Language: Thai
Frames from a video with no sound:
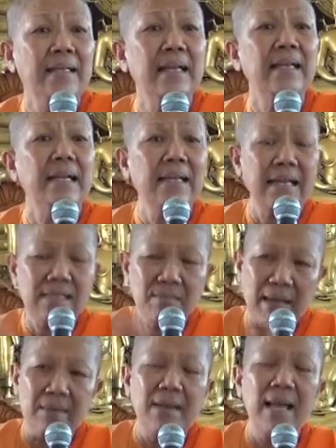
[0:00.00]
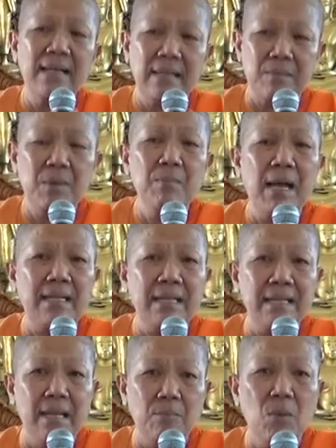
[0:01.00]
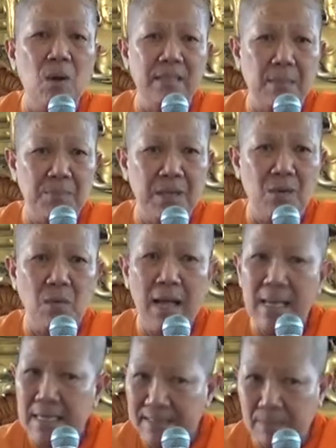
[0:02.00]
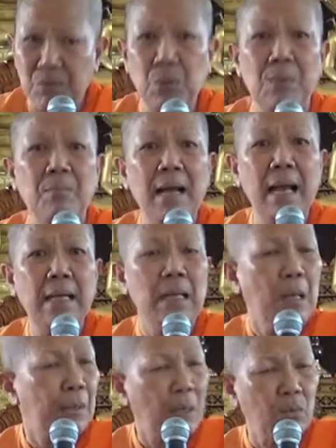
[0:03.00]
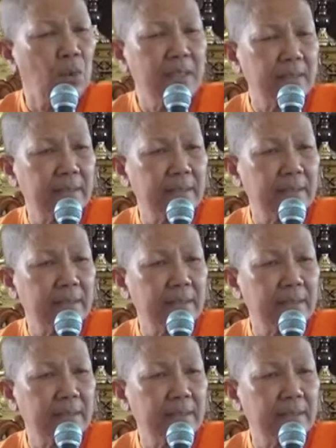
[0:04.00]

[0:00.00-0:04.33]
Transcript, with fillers: นะคะในสมัยแรกในพระบาลีเนี่ยบอกแต่เพียงว่าจำนวนมาก เราก็